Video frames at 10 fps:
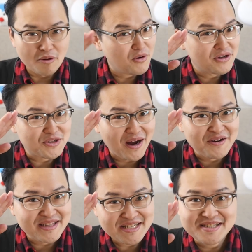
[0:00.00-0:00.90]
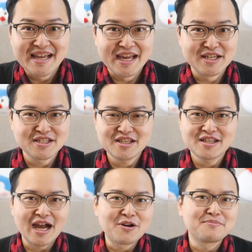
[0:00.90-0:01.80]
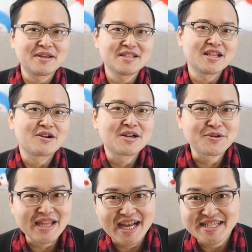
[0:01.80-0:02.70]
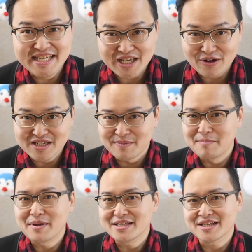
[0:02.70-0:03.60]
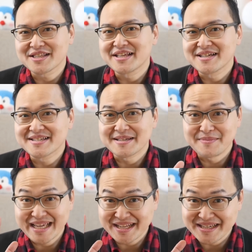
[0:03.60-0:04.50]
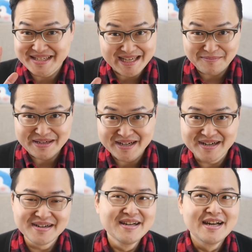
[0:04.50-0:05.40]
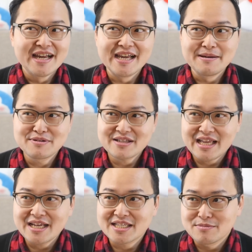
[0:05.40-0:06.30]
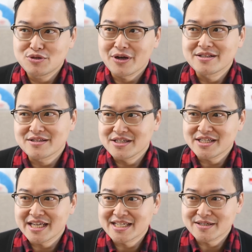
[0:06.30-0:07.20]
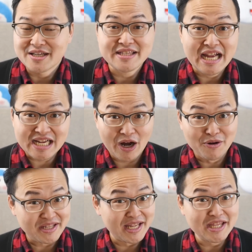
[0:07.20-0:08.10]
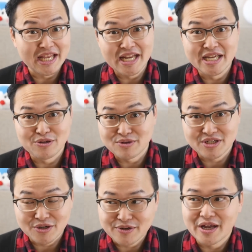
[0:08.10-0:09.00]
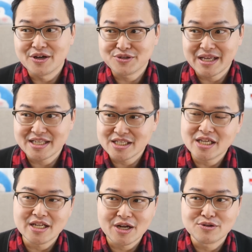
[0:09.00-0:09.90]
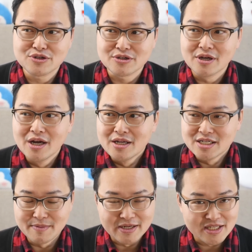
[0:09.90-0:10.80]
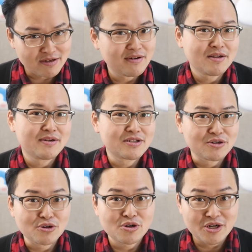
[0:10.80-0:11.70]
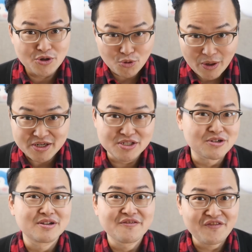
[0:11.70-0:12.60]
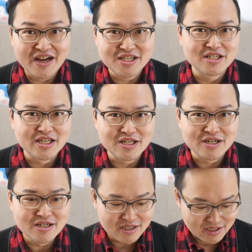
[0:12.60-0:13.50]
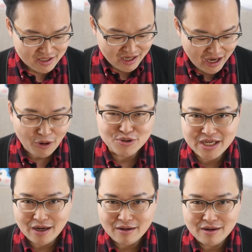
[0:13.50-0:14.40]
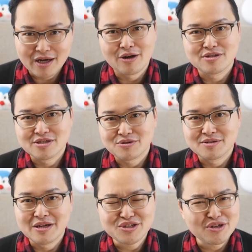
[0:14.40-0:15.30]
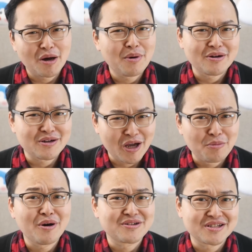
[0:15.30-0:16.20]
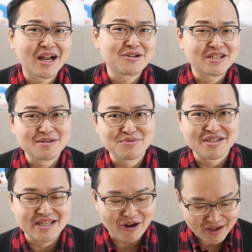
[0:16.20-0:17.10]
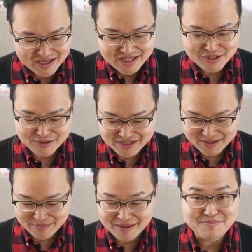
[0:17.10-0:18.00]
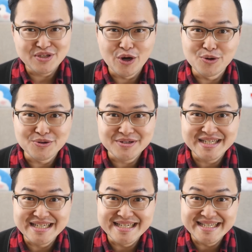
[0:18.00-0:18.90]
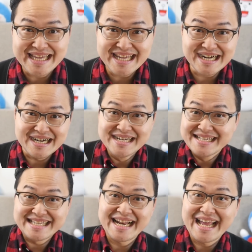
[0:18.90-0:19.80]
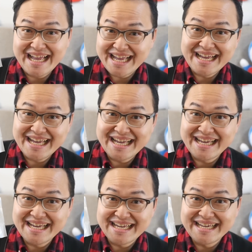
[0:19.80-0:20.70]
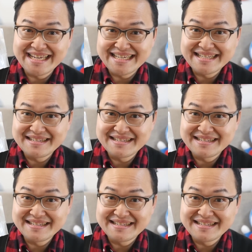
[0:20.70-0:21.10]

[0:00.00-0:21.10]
我是九阿伦，This，诶，今天的阿伦便利店要跟各位大家介绍日本便利商店一个什么样的商品呢？诶，不知道大家喜不喜欢吃一些，像蛋糕、甜点类的东西哦。然后就在今天呢，阿伦去日本的 Seven Eleven 的时候，逛的时候呢，发现了一个好像很好吃的东西。然后至于好不好好不好吃，阿伦其实不知道了。至于是什么呢？就是这一个 t e e